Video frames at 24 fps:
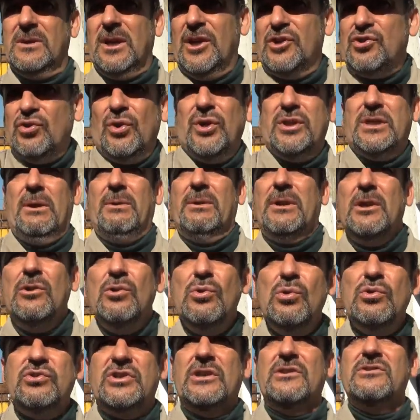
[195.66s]
ellos estaban en
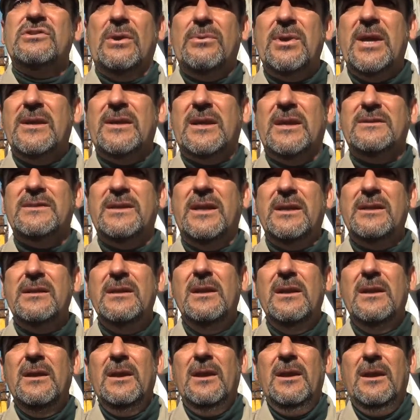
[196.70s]
lucha, no sabían qué hacer,
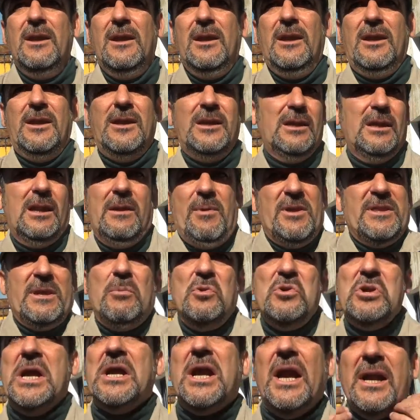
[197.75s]
y le
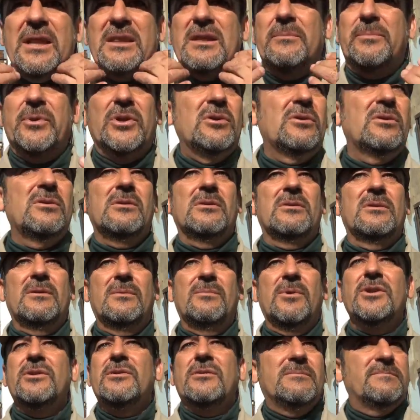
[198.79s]
mandamos una carta, pero
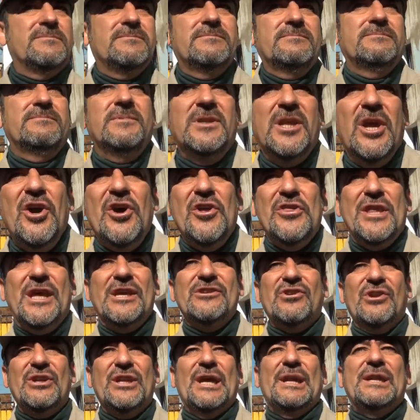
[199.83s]
bueno, de onda,
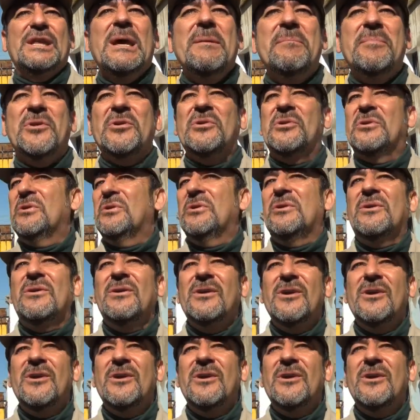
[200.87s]
de solidaridad, pero... Algunas